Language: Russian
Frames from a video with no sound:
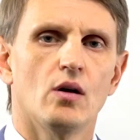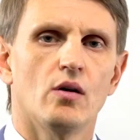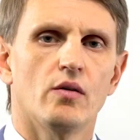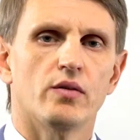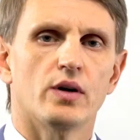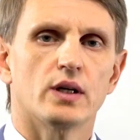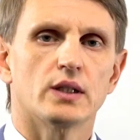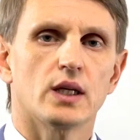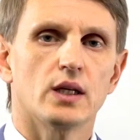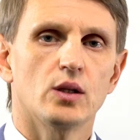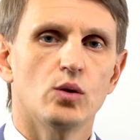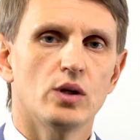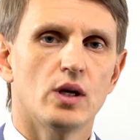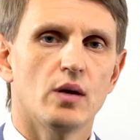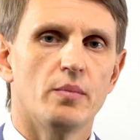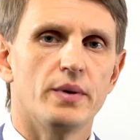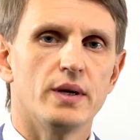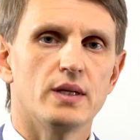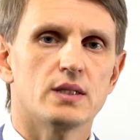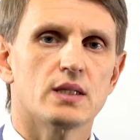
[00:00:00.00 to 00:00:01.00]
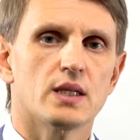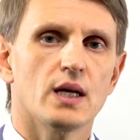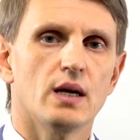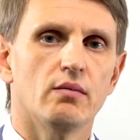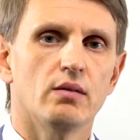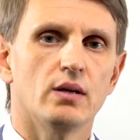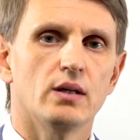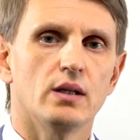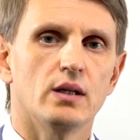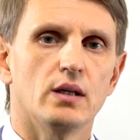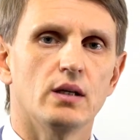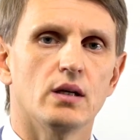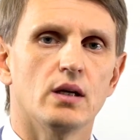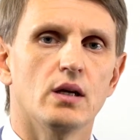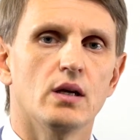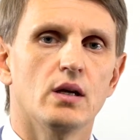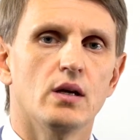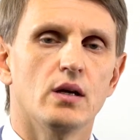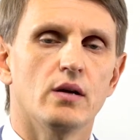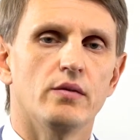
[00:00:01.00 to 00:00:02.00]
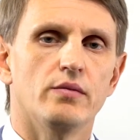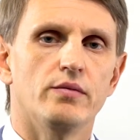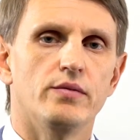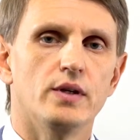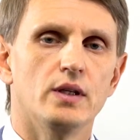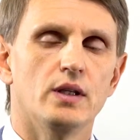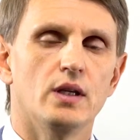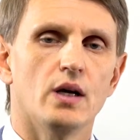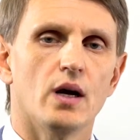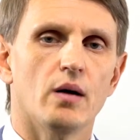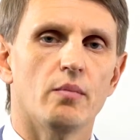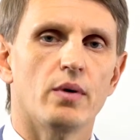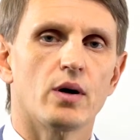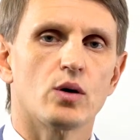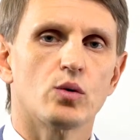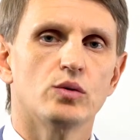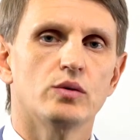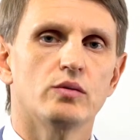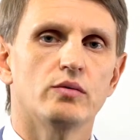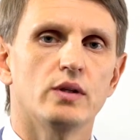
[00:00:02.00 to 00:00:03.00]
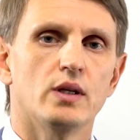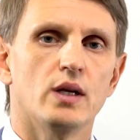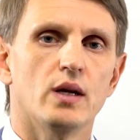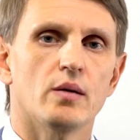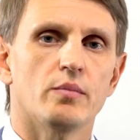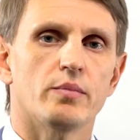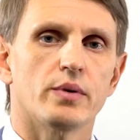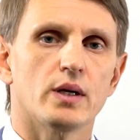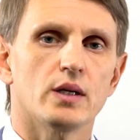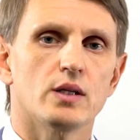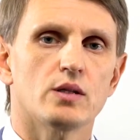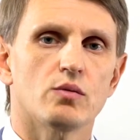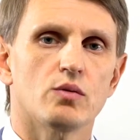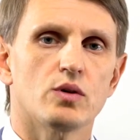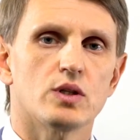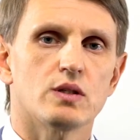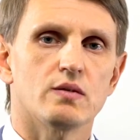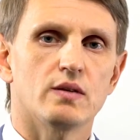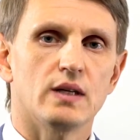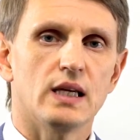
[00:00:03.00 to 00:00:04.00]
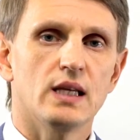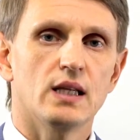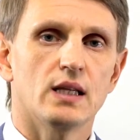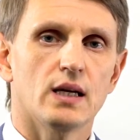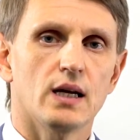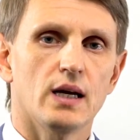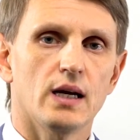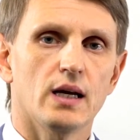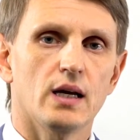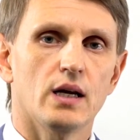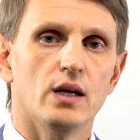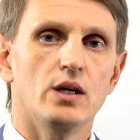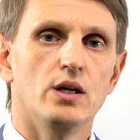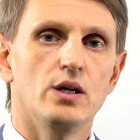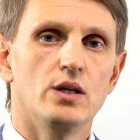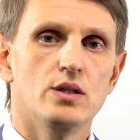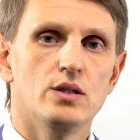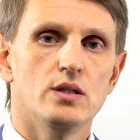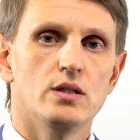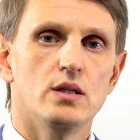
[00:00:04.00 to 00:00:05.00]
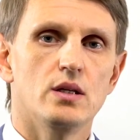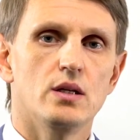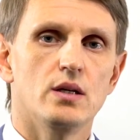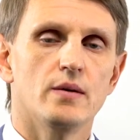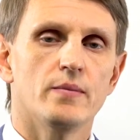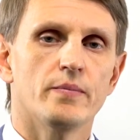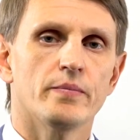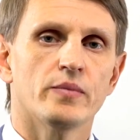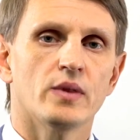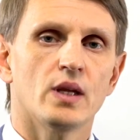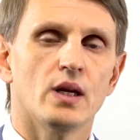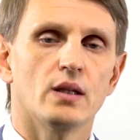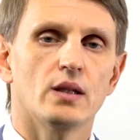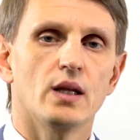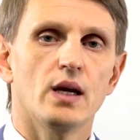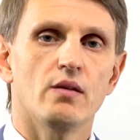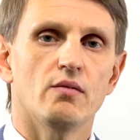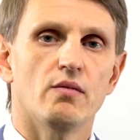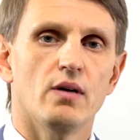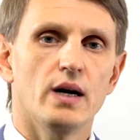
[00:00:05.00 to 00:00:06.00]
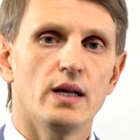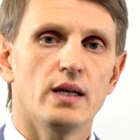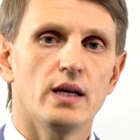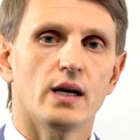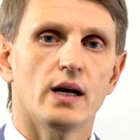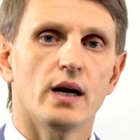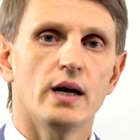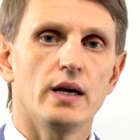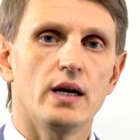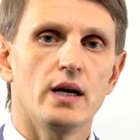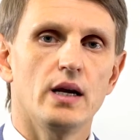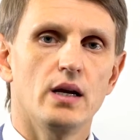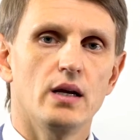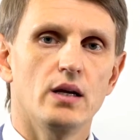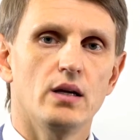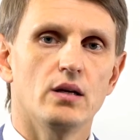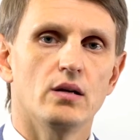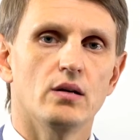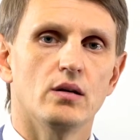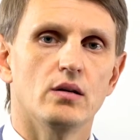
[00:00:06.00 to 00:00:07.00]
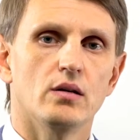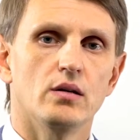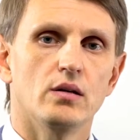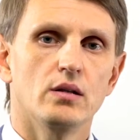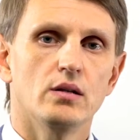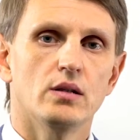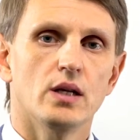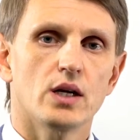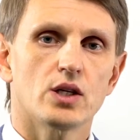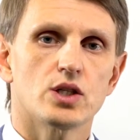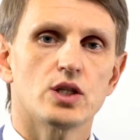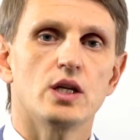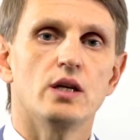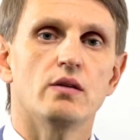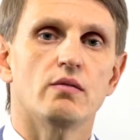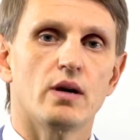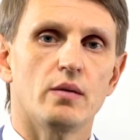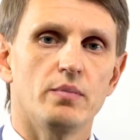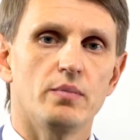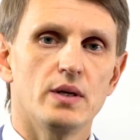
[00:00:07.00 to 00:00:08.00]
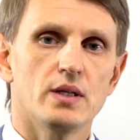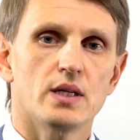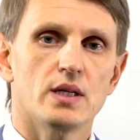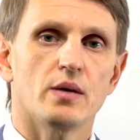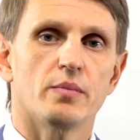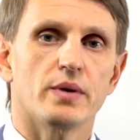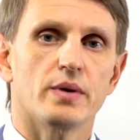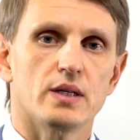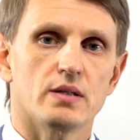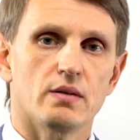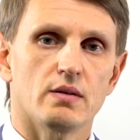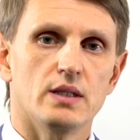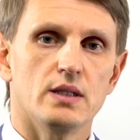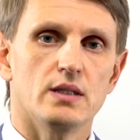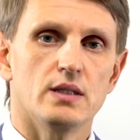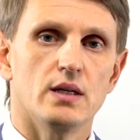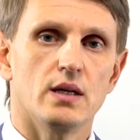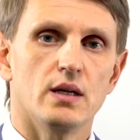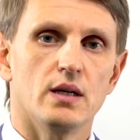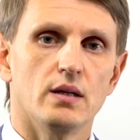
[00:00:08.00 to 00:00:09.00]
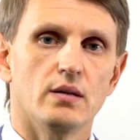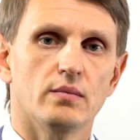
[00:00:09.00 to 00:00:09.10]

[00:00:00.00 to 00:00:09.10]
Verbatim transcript: В каталоге представлены виды оборудования производства Китая, Индии, Тайваня, Кореи и также европейских производителей.